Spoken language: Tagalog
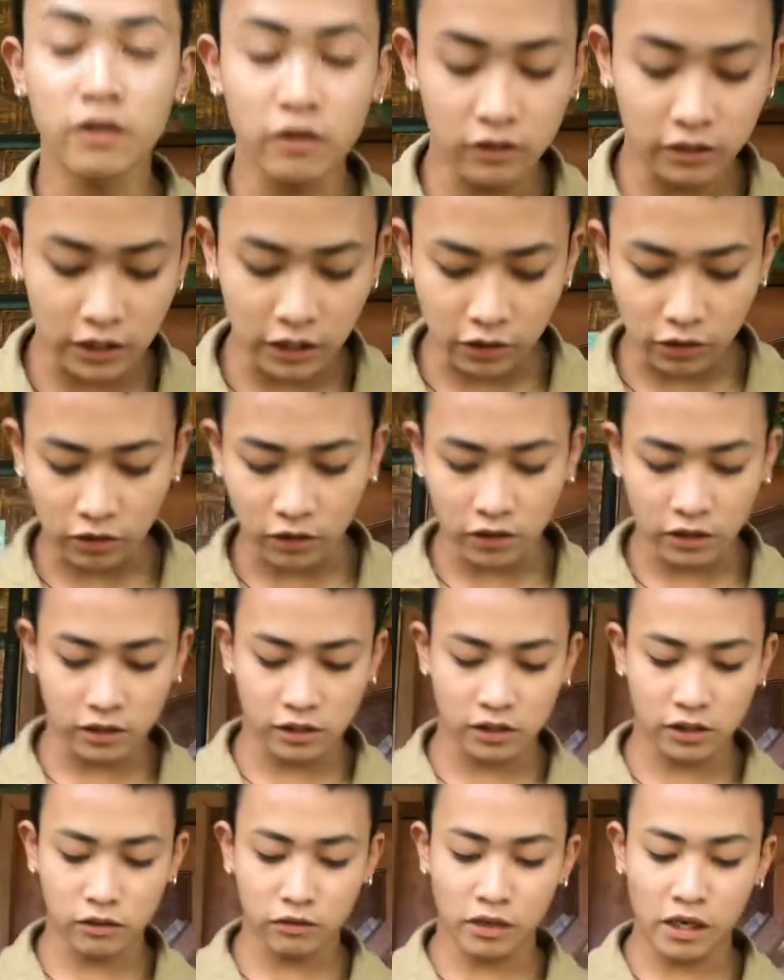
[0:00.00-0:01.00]
ako dito is
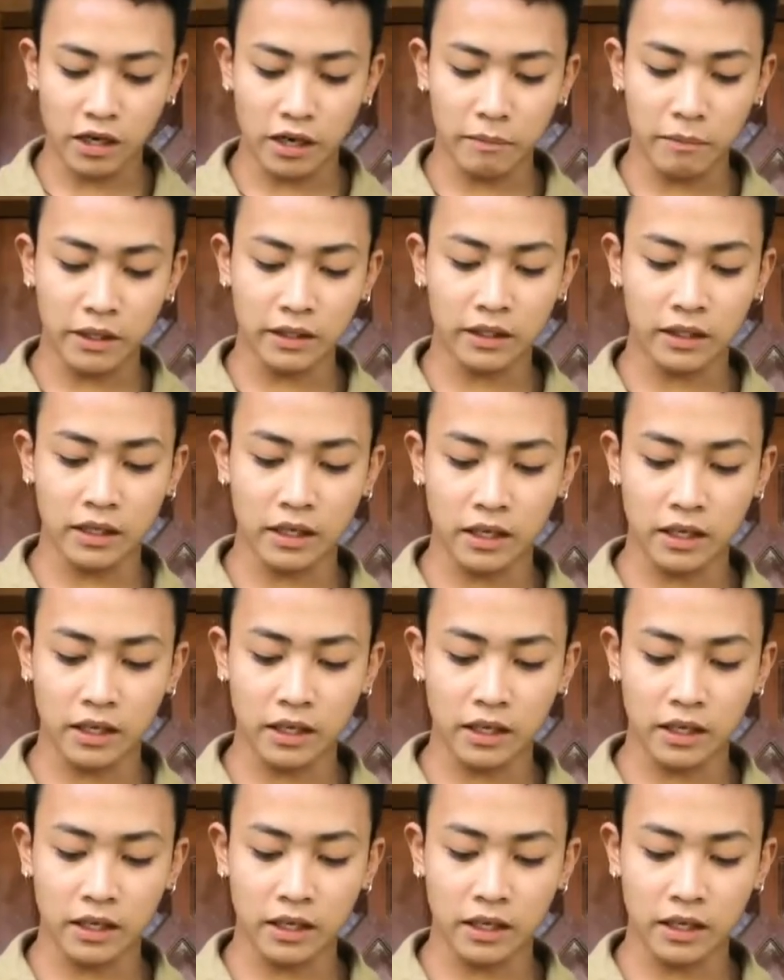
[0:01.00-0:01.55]
yung gagamitin